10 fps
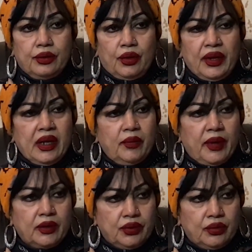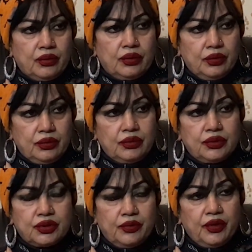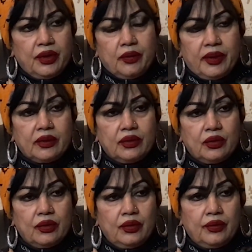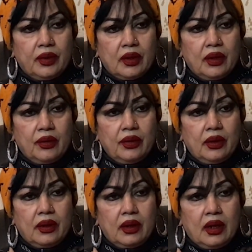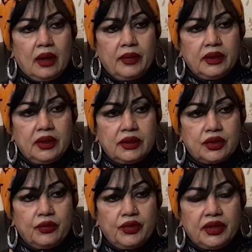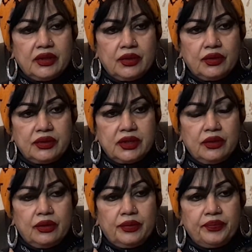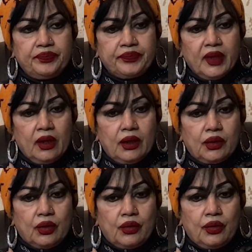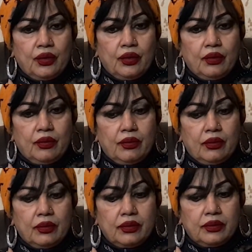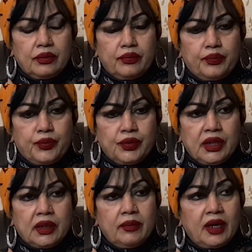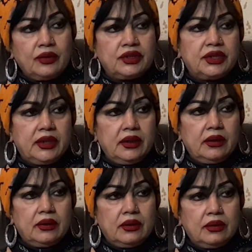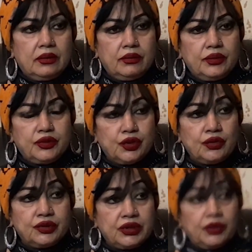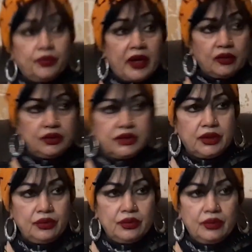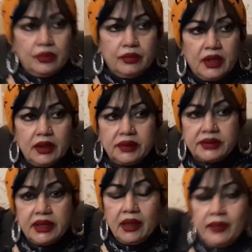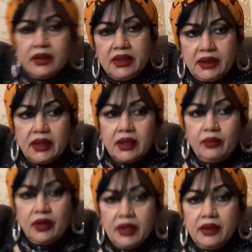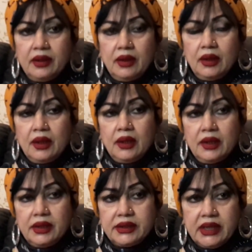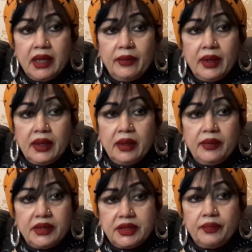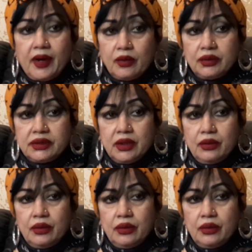অনেক পার্থক্য দুটো সময় অনেক পার্থক্য কারণ আমাদের সময়টা যখন ছিল তখন প্রতিটা মানুষই চলচ্চিত্র পাগল ছিল মানে সিনেমা যেটাকে বলে সিনেমা নিয়ে বেশি পাগল ছিল